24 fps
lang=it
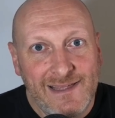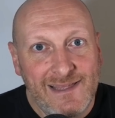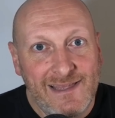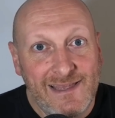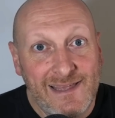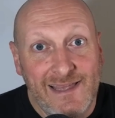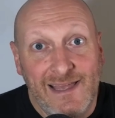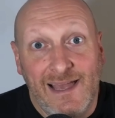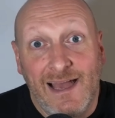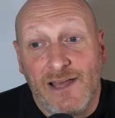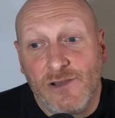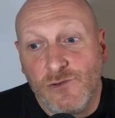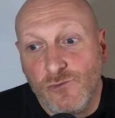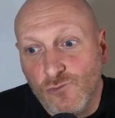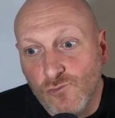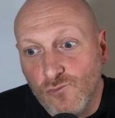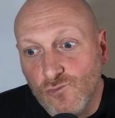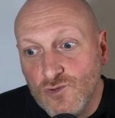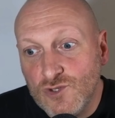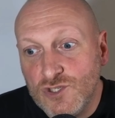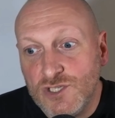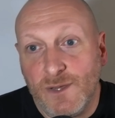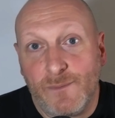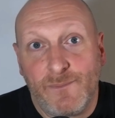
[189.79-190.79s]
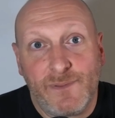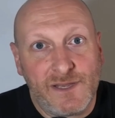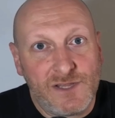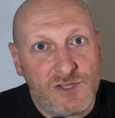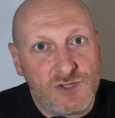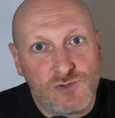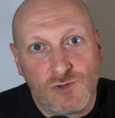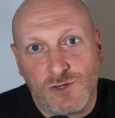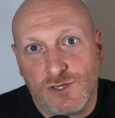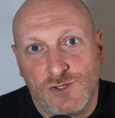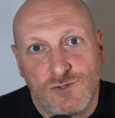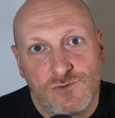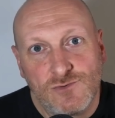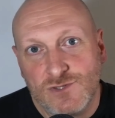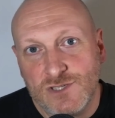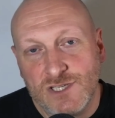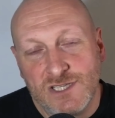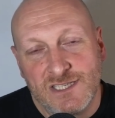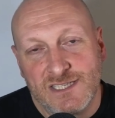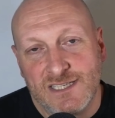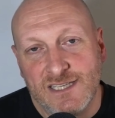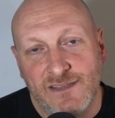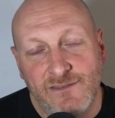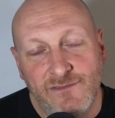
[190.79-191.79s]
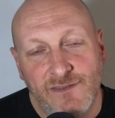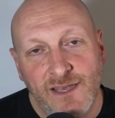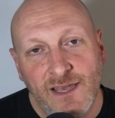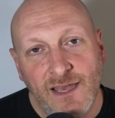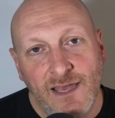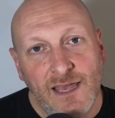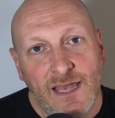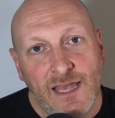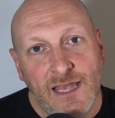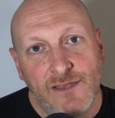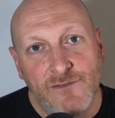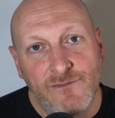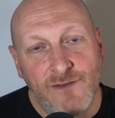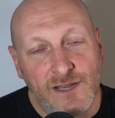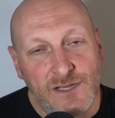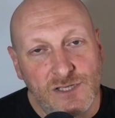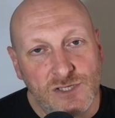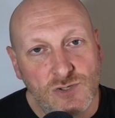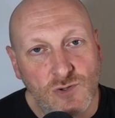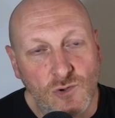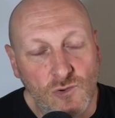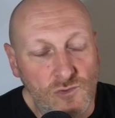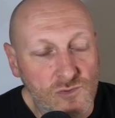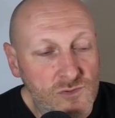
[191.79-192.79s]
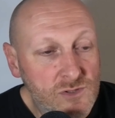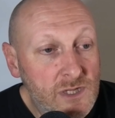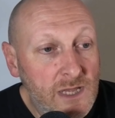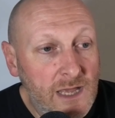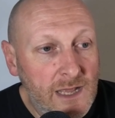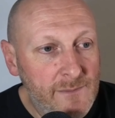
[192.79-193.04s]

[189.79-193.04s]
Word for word: che annuncia per i giorni successivi i vari sconti.